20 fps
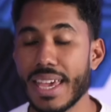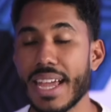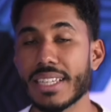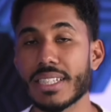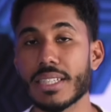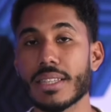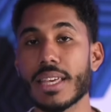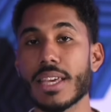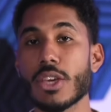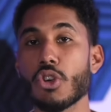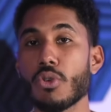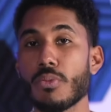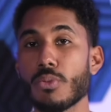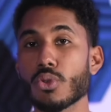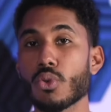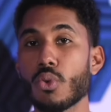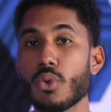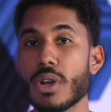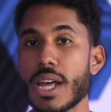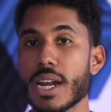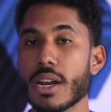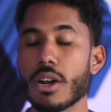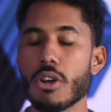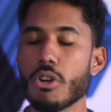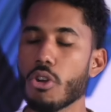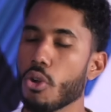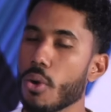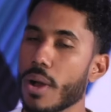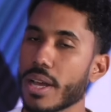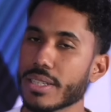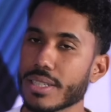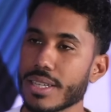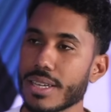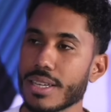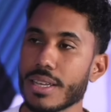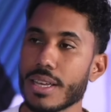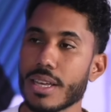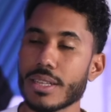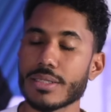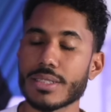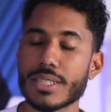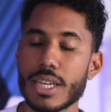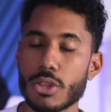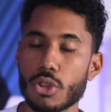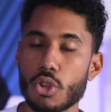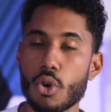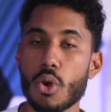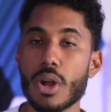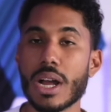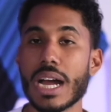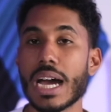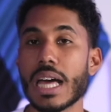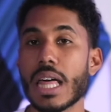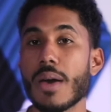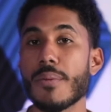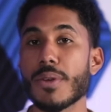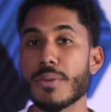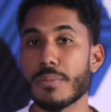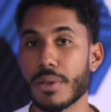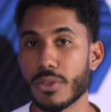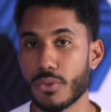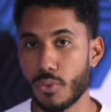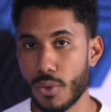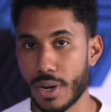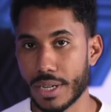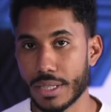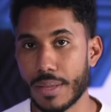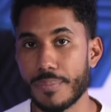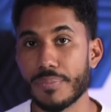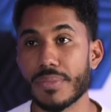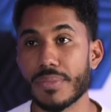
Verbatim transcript: ese tejido muscular, lo hace siendo cada vez más fuerte.